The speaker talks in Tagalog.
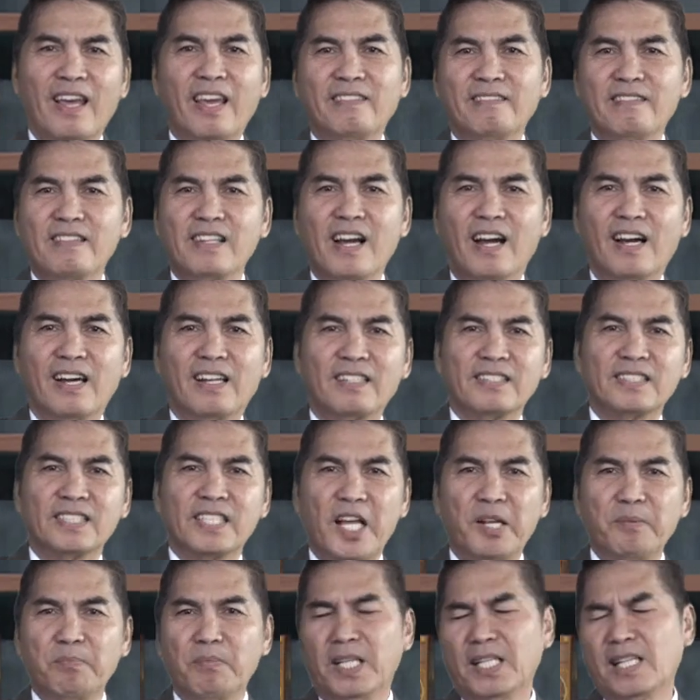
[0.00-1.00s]
Edgar
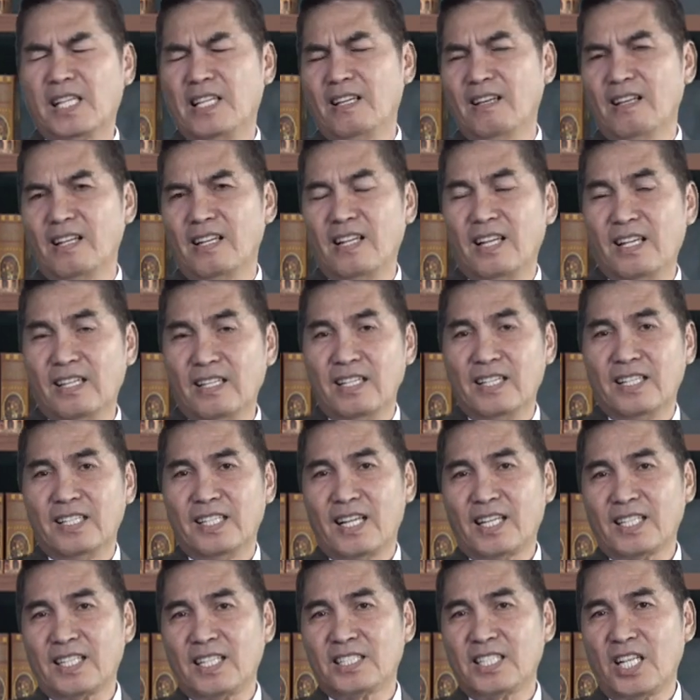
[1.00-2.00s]
San Miguel
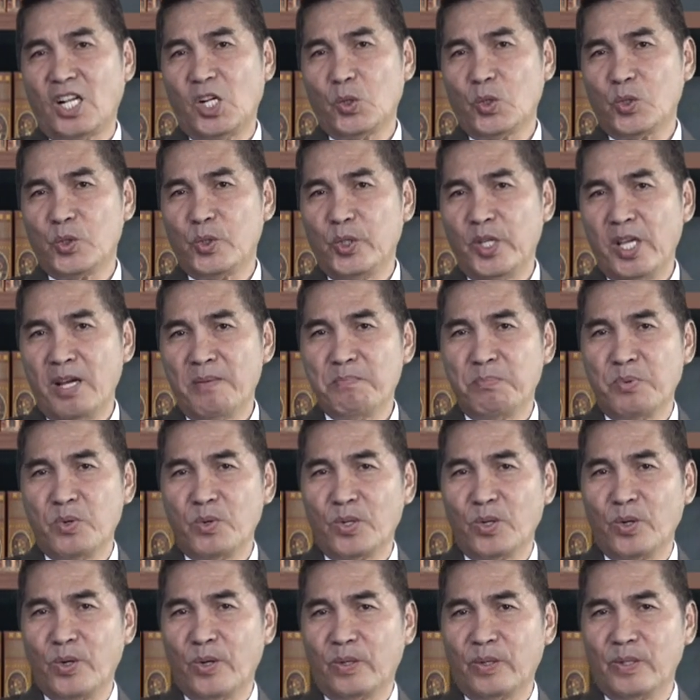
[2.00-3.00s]
na kasalukuyang
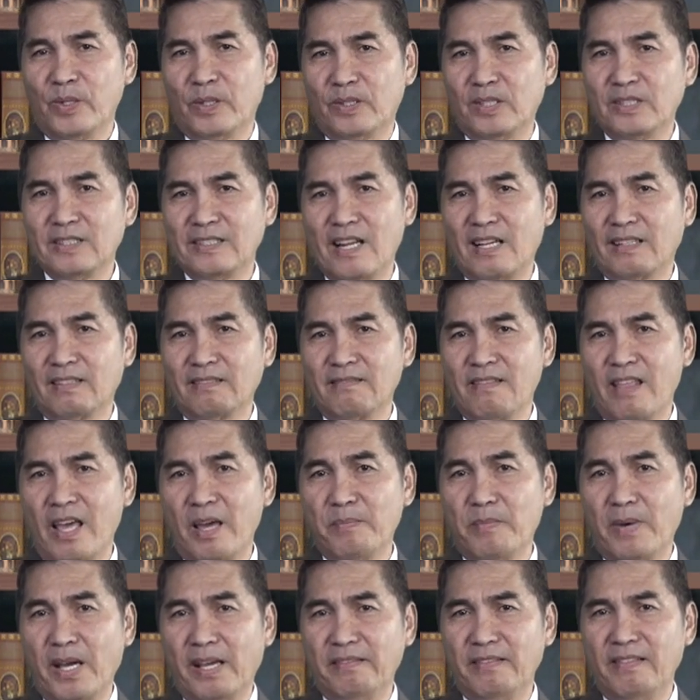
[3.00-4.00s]
pong guro ng Day
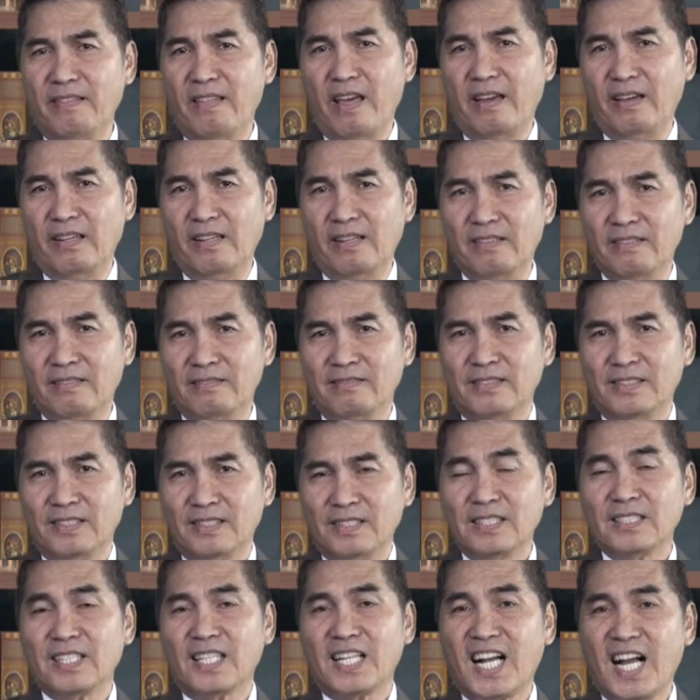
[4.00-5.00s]
by Day,
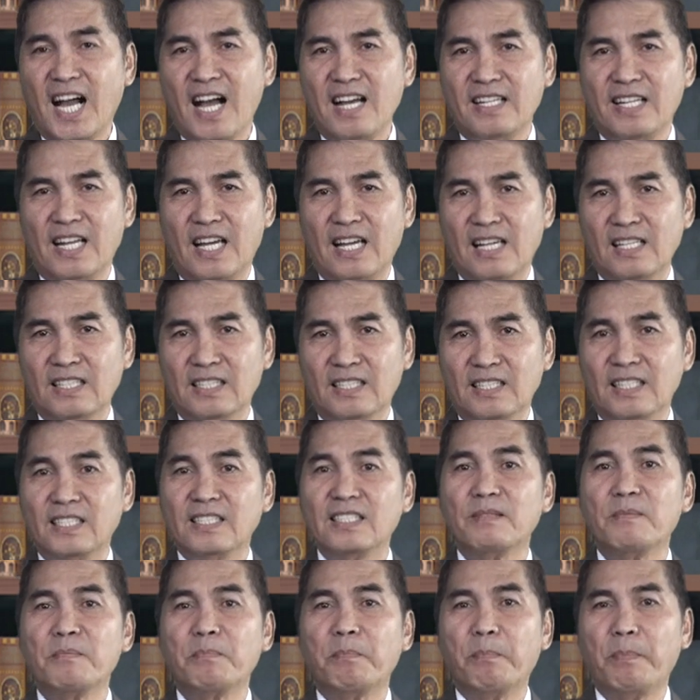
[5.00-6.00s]
Kana,
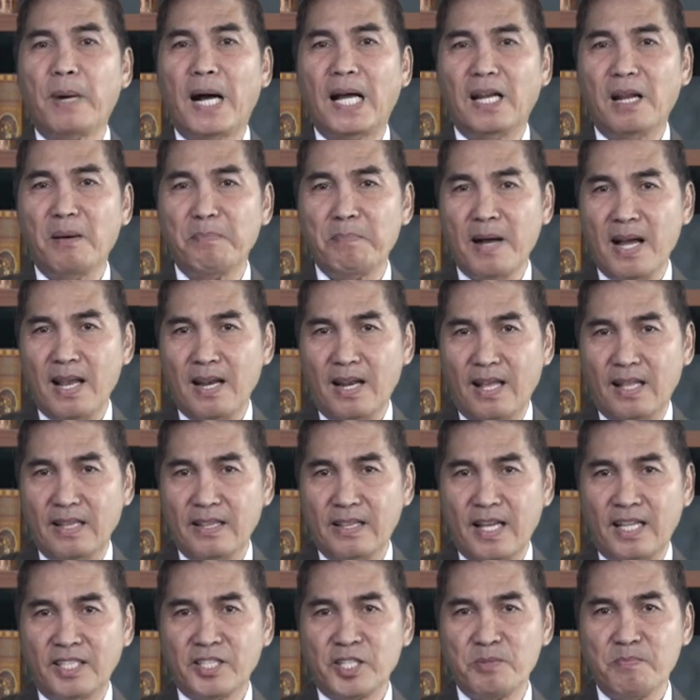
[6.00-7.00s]
Palapala,
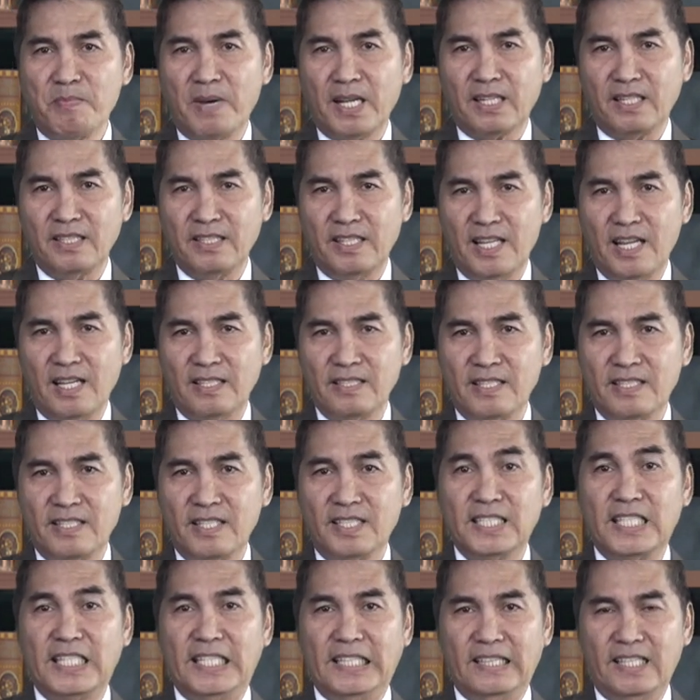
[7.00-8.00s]
that's Marinas
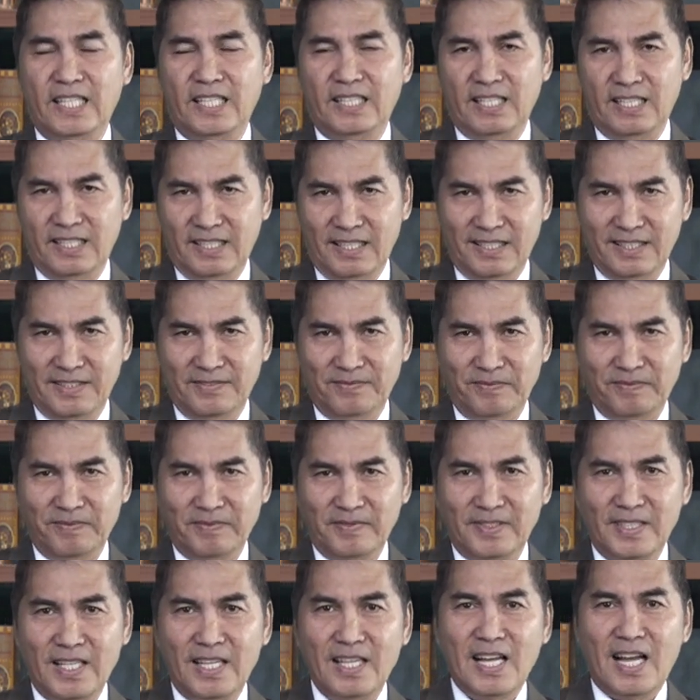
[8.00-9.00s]
City.
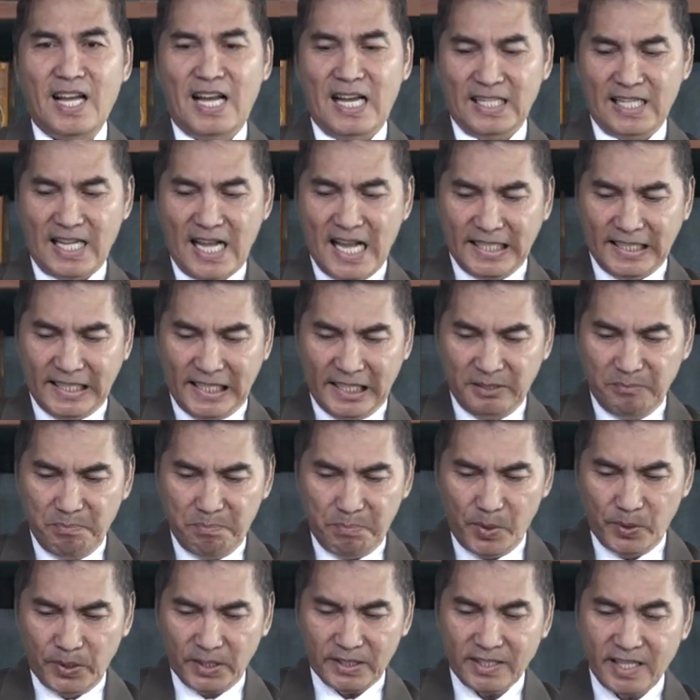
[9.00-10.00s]
Ang atin
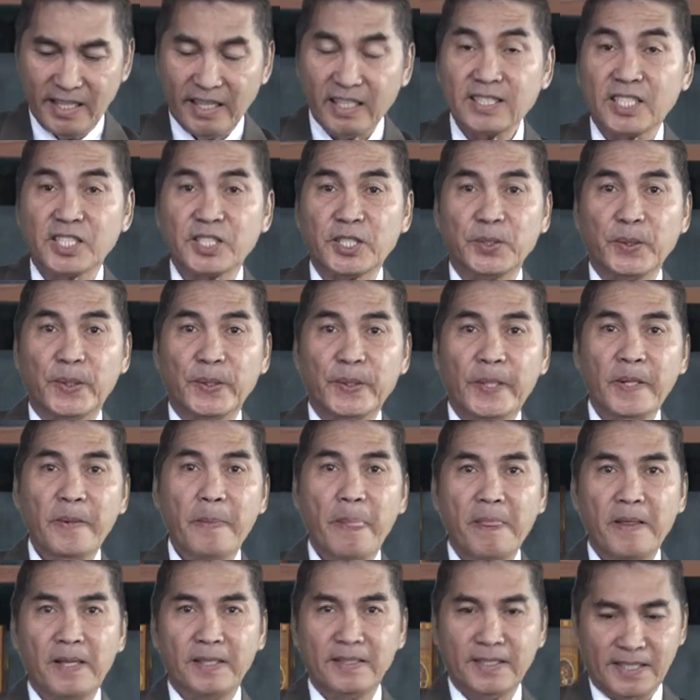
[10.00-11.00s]
pong teksto
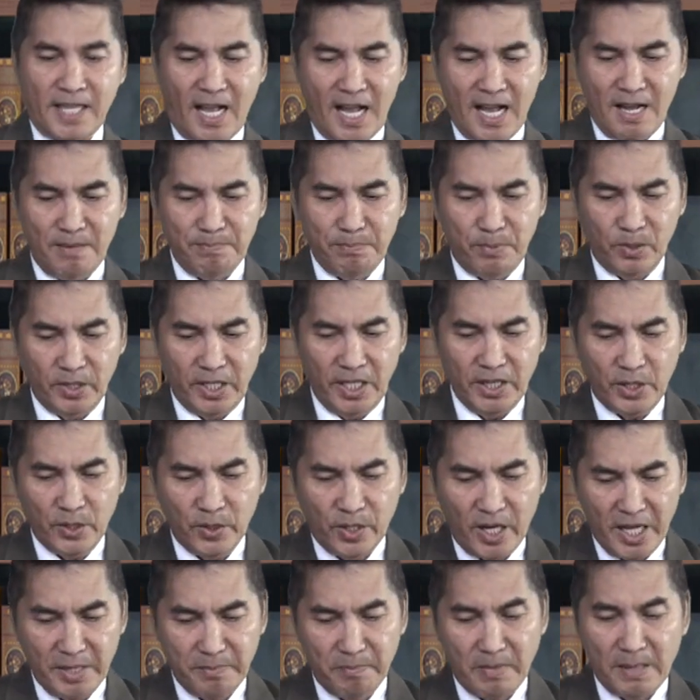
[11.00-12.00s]
sa hapong ito
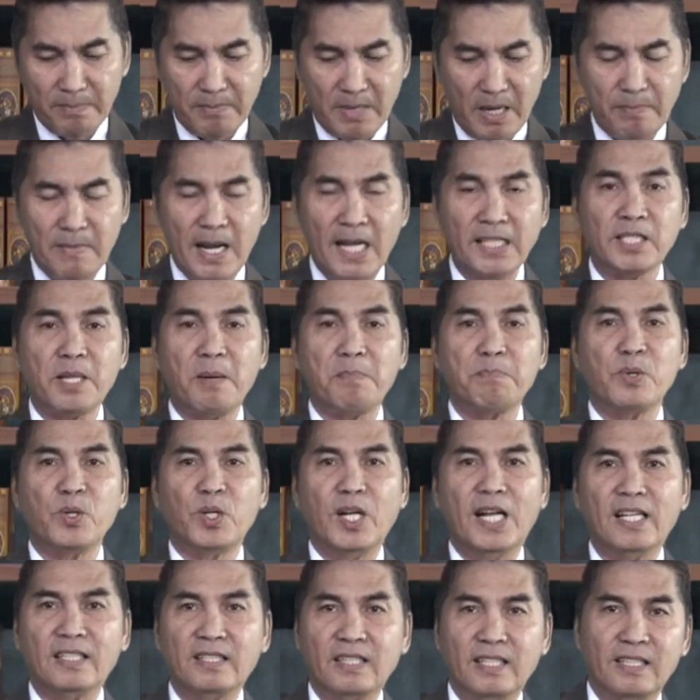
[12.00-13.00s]
ay mababasa po
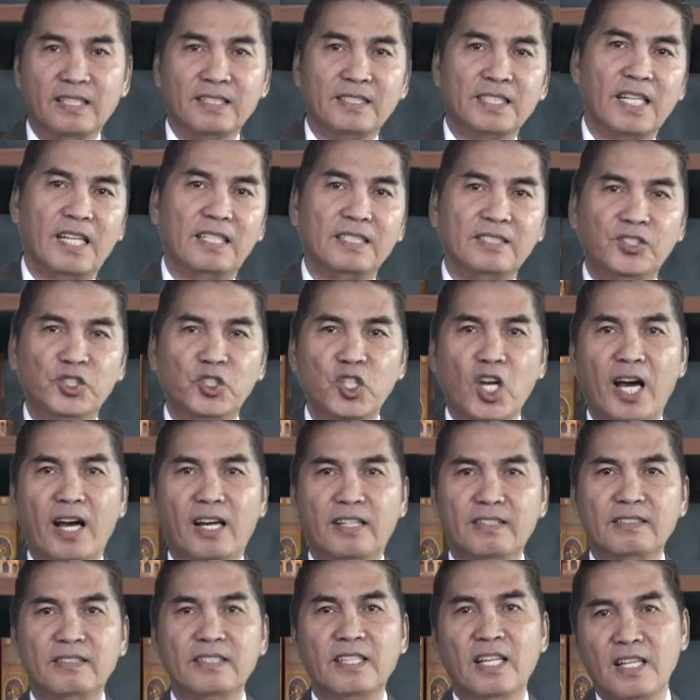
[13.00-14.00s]
natin sa
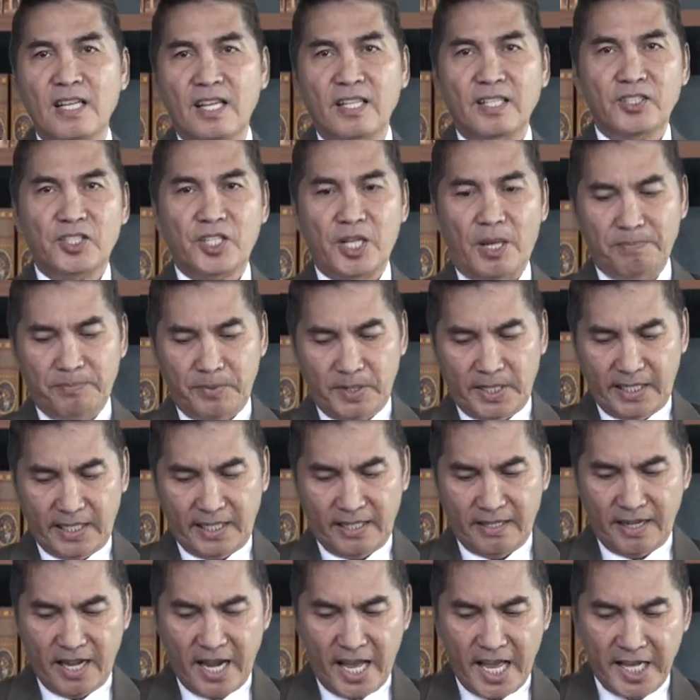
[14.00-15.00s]
John
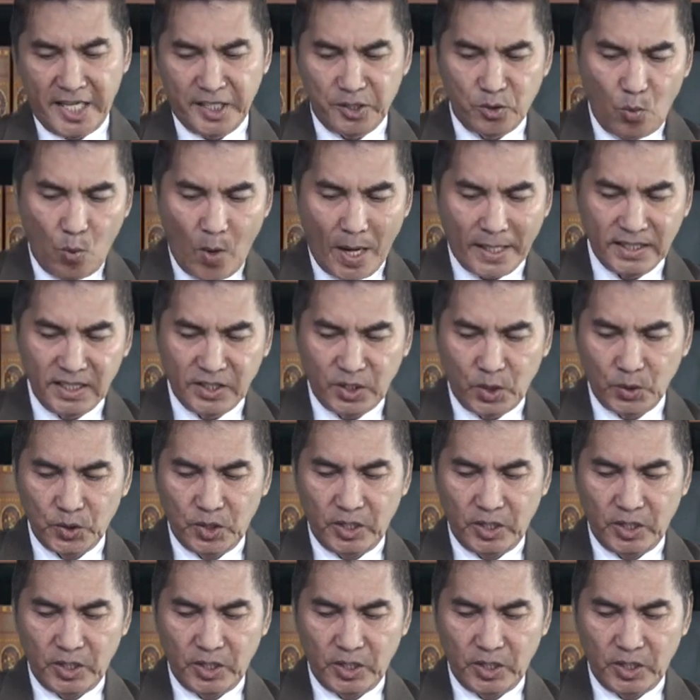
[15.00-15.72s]
chapter 9, 1